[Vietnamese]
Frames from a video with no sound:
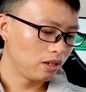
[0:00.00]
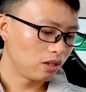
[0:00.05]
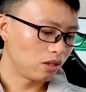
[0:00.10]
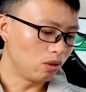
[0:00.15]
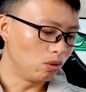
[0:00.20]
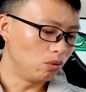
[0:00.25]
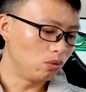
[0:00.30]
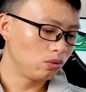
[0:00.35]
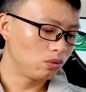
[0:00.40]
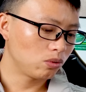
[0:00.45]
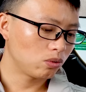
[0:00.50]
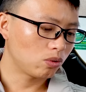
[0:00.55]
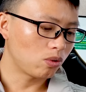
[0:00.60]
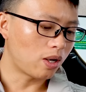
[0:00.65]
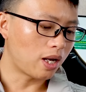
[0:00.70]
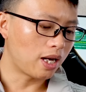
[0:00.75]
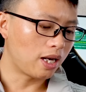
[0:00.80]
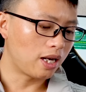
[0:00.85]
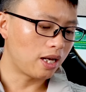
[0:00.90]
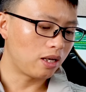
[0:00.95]
cũng
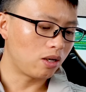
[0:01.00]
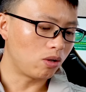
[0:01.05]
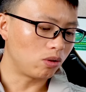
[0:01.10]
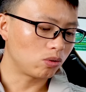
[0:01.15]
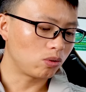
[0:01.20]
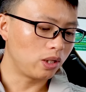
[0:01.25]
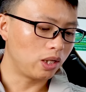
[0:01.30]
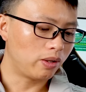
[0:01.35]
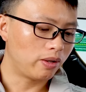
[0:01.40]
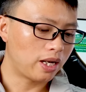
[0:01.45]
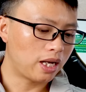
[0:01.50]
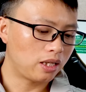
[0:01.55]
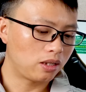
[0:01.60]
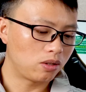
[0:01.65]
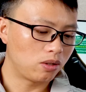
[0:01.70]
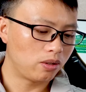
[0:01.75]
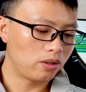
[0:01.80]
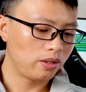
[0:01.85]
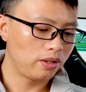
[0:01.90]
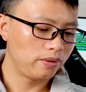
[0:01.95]
toàn là đóng thuế online
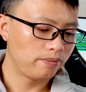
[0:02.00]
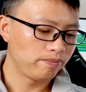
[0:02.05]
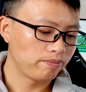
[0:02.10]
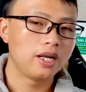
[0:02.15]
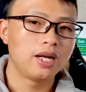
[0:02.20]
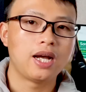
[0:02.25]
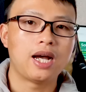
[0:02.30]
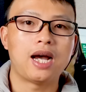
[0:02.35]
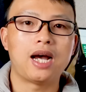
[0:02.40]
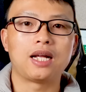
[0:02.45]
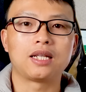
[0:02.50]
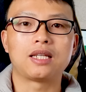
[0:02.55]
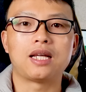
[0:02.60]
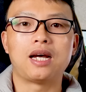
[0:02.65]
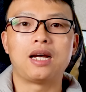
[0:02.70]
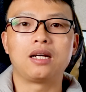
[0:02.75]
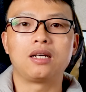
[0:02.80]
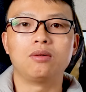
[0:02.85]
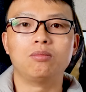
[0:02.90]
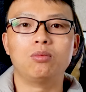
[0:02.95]
thôi. Hàng
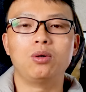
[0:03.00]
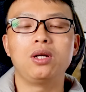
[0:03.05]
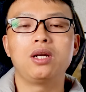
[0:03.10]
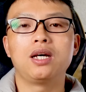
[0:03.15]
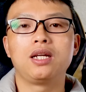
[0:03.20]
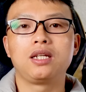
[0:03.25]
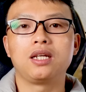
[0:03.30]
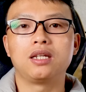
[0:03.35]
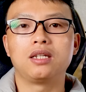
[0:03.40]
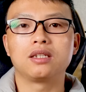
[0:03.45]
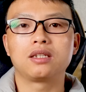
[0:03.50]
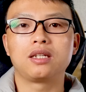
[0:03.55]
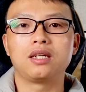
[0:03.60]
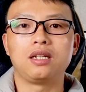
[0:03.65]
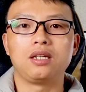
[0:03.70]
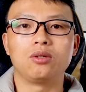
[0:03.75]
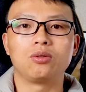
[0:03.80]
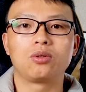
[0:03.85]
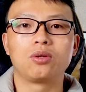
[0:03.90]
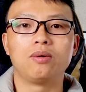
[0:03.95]
tháng cứ mỗi lần nhận được tiền
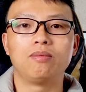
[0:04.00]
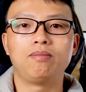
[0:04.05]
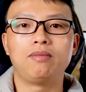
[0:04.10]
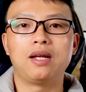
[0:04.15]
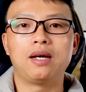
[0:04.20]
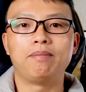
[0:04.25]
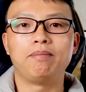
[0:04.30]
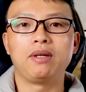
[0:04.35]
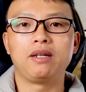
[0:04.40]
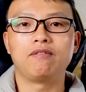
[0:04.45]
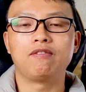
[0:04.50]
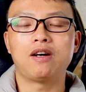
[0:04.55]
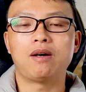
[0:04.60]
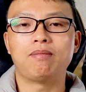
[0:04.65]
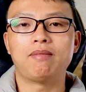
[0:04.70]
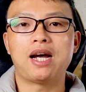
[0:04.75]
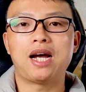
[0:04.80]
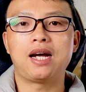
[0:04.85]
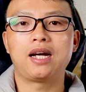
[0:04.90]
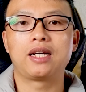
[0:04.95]
YouTube là mình vào
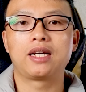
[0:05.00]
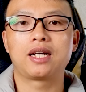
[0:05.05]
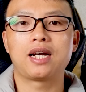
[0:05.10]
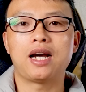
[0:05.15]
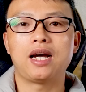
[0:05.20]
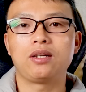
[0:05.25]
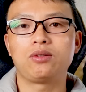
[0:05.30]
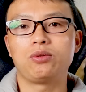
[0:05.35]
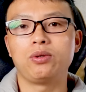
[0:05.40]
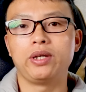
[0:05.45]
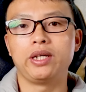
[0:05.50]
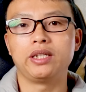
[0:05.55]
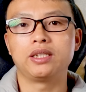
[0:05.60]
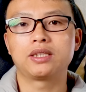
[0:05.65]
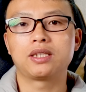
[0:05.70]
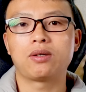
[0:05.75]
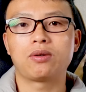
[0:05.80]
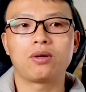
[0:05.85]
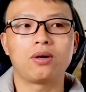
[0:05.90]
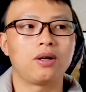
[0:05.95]
mạng khai thuế,
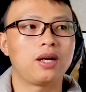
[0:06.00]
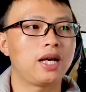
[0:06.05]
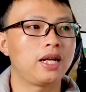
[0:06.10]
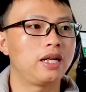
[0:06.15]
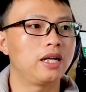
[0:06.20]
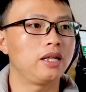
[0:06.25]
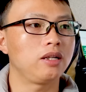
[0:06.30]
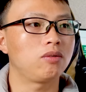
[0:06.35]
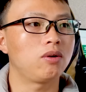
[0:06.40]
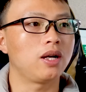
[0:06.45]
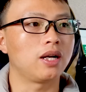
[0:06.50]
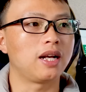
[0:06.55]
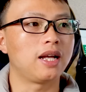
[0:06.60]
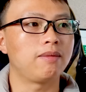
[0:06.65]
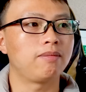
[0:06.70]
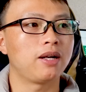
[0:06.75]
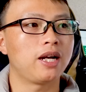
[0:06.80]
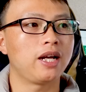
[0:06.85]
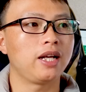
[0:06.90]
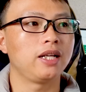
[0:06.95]
sau đó là đợi khoảng
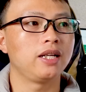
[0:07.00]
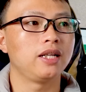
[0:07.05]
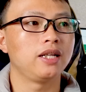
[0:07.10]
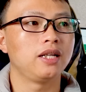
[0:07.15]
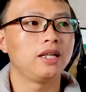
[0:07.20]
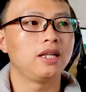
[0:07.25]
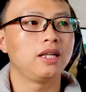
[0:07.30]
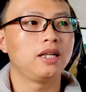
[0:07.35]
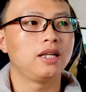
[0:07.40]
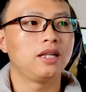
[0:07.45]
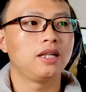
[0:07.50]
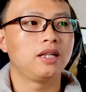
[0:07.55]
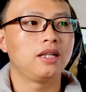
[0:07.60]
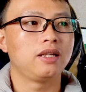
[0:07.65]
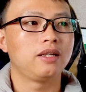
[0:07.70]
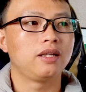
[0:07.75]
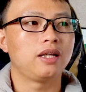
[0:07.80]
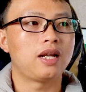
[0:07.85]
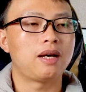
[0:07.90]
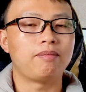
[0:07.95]
5 ngày
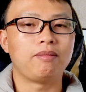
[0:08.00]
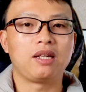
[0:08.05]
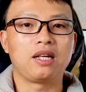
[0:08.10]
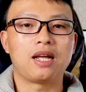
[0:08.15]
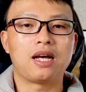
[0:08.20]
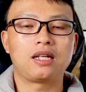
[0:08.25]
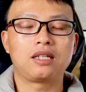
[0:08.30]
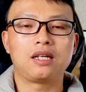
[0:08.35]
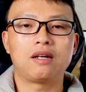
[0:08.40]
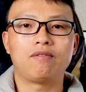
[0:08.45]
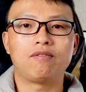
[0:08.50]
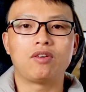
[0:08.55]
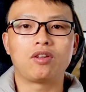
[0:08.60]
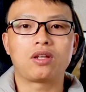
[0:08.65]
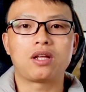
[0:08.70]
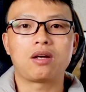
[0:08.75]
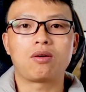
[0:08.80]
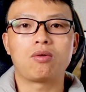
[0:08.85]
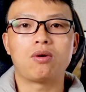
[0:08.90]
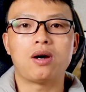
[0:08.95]
là mình đăng nhập vào
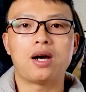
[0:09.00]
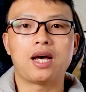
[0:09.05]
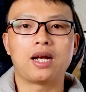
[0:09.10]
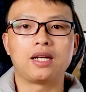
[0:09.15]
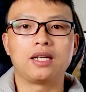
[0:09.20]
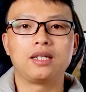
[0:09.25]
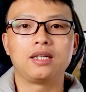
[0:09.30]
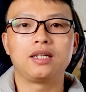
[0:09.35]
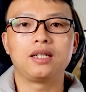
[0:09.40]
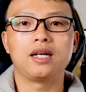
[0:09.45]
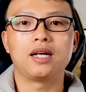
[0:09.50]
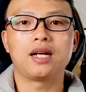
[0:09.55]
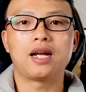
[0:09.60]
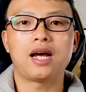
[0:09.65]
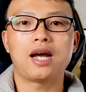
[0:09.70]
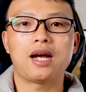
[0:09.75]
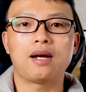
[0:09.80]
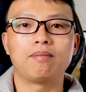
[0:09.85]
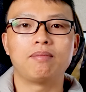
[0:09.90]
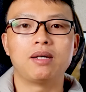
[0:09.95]
tài khoản ngân
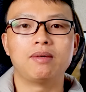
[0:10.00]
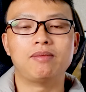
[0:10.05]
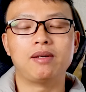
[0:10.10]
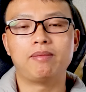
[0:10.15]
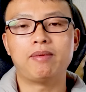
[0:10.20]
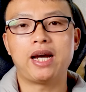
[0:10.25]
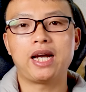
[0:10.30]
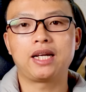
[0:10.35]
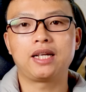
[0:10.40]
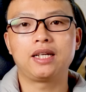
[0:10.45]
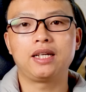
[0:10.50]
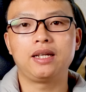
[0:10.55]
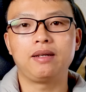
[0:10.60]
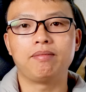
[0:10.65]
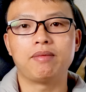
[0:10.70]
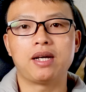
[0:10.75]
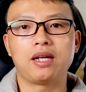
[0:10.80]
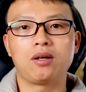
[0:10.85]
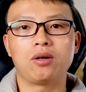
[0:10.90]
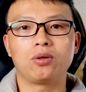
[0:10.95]
hàng MB Bank để
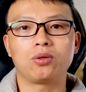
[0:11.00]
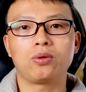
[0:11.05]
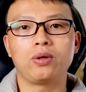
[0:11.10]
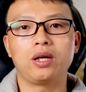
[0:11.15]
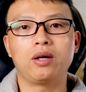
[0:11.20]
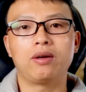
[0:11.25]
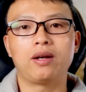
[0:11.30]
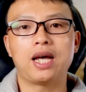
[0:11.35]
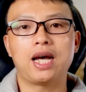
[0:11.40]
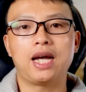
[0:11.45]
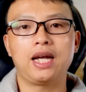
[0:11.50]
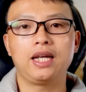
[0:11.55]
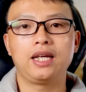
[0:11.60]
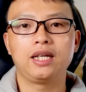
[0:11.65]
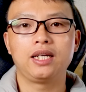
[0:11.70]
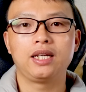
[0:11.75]
mà đóng thuế online,